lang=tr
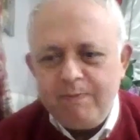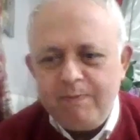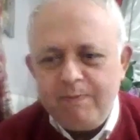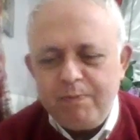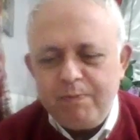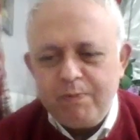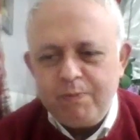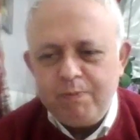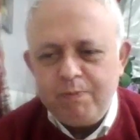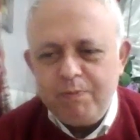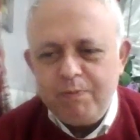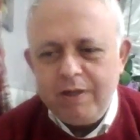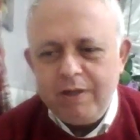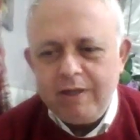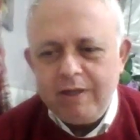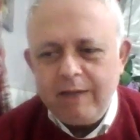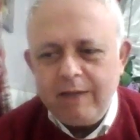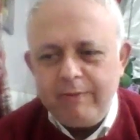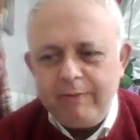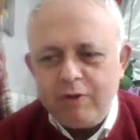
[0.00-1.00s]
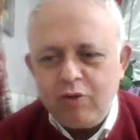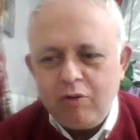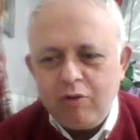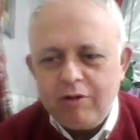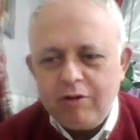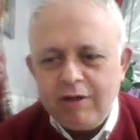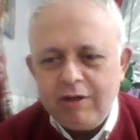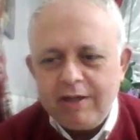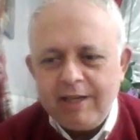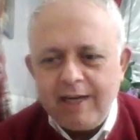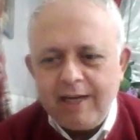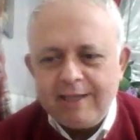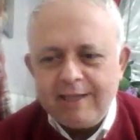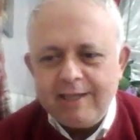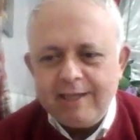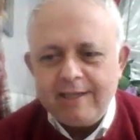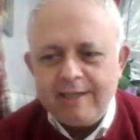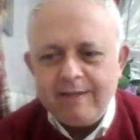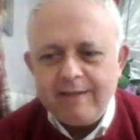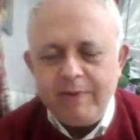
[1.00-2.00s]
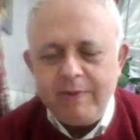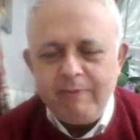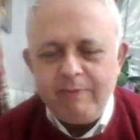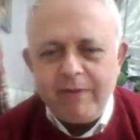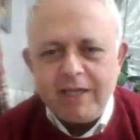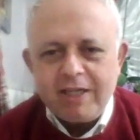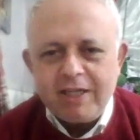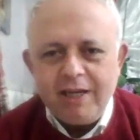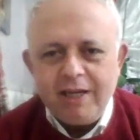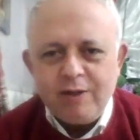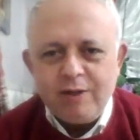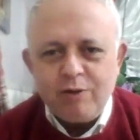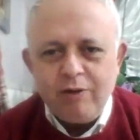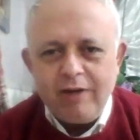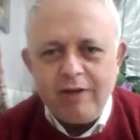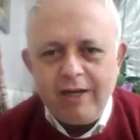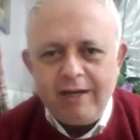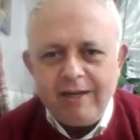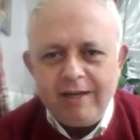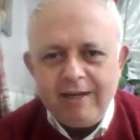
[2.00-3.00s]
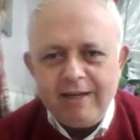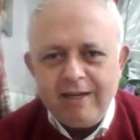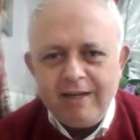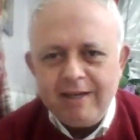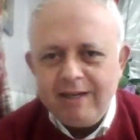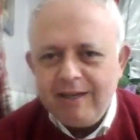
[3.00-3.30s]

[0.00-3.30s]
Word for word: abi. E, tabii çok e, tatsız Şeyi, bir maçtan bu arada sonra. Bugün,